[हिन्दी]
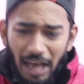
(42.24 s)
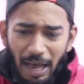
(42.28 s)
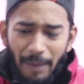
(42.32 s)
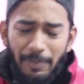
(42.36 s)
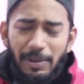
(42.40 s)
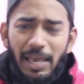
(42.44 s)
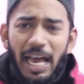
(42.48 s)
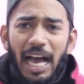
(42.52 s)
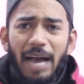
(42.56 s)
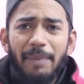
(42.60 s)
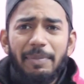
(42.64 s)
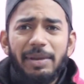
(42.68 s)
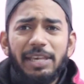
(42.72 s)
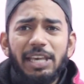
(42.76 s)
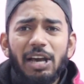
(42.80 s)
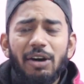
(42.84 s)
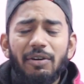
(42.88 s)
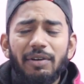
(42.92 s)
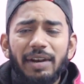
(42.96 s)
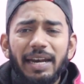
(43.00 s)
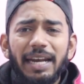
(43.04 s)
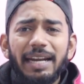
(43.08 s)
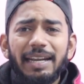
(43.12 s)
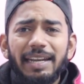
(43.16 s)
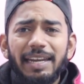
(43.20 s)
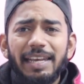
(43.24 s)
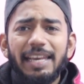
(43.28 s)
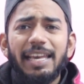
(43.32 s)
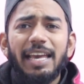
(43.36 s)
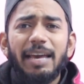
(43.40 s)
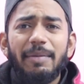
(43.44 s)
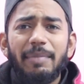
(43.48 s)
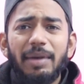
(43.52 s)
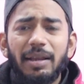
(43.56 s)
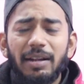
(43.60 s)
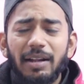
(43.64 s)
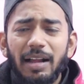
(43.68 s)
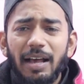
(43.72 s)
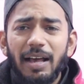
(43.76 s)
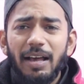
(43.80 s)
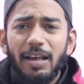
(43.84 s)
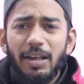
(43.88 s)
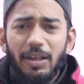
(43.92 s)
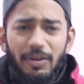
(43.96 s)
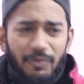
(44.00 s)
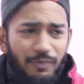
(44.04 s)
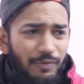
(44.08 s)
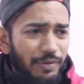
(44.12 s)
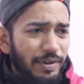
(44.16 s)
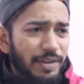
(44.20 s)
अब यहाँ भी क्या हो रहा है टी का
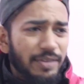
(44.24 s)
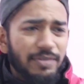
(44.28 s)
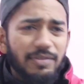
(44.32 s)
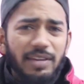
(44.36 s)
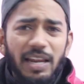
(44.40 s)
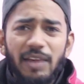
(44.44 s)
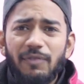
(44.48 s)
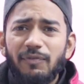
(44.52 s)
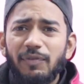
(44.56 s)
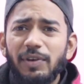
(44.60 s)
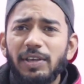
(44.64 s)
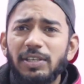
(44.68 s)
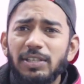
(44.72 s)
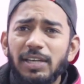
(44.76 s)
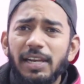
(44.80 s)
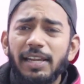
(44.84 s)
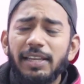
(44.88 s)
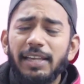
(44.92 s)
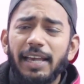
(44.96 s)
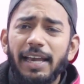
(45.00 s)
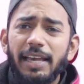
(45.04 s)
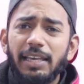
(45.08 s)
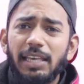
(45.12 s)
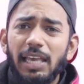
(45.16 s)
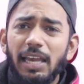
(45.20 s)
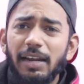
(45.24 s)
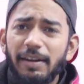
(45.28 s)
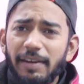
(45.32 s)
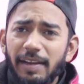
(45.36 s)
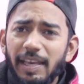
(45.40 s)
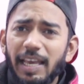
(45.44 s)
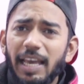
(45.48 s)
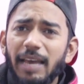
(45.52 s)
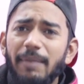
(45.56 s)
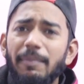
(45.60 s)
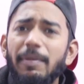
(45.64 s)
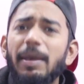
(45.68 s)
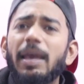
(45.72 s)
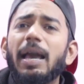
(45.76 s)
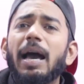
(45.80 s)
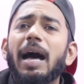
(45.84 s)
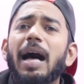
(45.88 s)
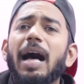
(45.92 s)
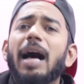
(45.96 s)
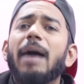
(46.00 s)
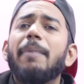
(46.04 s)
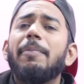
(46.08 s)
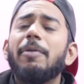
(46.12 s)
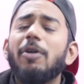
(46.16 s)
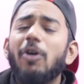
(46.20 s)
फर्स्ट टाइम फीचर है क्या है कि टी
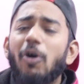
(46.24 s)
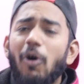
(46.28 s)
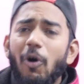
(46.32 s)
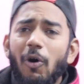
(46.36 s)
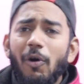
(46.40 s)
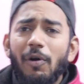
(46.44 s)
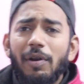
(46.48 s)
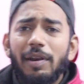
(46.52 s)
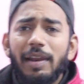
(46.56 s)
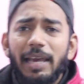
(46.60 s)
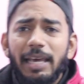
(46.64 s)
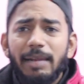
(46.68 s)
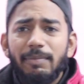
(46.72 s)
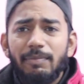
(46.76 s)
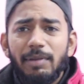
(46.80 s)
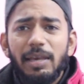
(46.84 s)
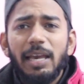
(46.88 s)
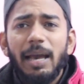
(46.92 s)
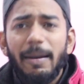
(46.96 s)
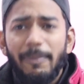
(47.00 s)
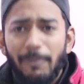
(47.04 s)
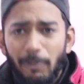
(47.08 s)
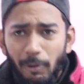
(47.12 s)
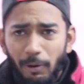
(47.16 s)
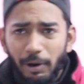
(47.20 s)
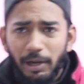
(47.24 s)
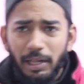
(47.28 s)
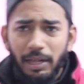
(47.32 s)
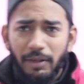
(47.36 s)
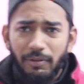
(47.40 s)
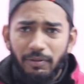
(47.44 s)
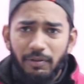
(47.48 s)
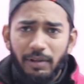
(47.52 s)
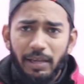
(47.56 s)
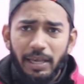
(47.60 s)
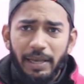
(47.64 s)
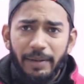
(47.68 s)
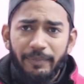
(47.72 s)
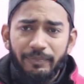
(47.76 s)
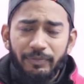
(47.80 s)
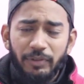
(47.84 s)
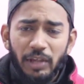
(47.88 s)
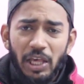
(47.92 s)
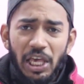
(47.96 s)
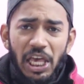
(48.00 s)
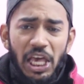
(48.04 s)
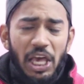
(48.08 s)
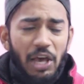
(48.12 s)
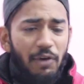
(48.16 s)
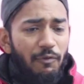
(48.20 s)
आप ऑनलाइन भी अपलोड कर सकते हैं
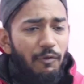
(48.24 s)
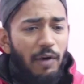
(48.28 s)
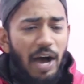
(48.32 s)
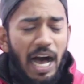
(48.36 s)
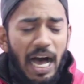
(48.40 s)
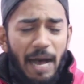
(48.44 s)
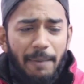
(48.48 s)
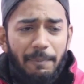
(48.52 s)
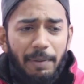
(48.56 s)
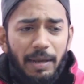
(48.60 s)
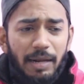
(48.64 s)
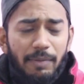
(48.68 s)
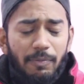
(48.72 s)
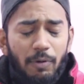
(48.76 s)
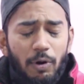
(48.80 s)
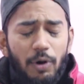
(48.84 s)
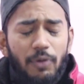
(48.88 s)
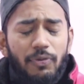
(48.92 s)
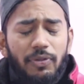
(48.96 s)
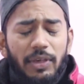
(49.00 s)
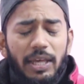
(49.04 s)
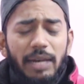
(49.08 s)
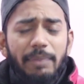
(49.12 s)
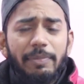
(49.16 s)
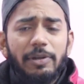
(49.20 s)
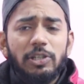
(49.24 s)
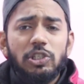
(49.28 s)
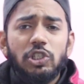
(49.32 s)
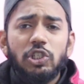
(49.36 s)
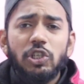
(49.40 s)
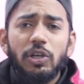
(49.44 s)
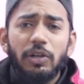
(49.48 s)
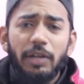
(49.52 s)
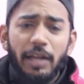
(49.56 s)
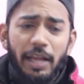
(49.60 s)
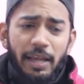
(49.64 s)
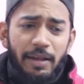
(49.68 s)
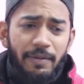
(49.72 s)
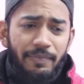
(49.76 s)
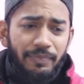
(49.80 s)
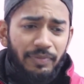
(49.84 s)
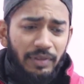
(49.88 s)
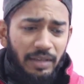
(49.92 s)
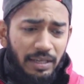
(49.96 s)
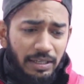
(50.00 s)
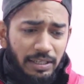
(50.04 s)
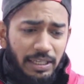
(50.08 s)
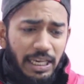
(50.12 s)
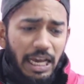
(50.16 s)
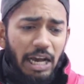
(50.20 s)
वहाँ पर बहुत सारे बच्चों के
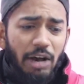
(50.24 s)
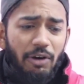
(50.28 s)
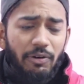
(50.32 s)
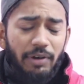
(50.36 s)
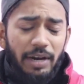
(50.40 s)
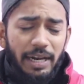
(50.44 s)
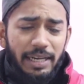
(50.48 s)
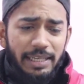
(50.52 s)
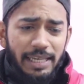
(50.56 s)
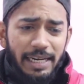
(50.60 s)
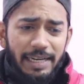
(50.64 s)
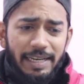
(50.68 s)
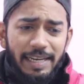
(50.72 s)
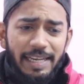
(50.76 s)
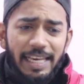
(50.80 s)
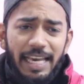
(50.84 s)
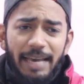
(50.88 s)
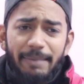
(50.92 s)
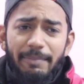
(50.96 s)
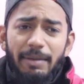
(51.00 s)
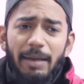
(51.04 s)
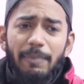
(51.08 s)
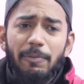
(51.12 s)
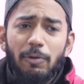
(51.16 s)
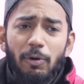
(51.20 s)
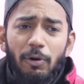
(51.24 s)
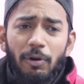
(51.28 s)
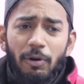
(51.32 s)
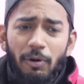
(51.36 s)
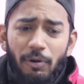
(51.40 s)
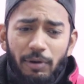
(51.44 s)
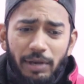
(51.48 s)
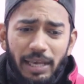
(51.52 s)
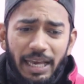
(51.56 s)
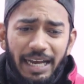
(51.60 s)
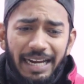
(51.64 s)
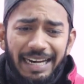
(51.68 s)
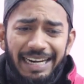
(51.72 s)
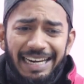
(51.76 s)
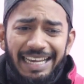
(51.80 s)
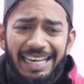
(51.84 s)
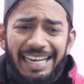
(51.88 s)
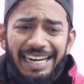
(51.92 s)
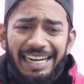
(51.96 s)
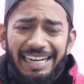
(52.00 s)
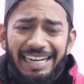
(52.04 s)
क्या हो रहा है कि टी अपलोड हो गया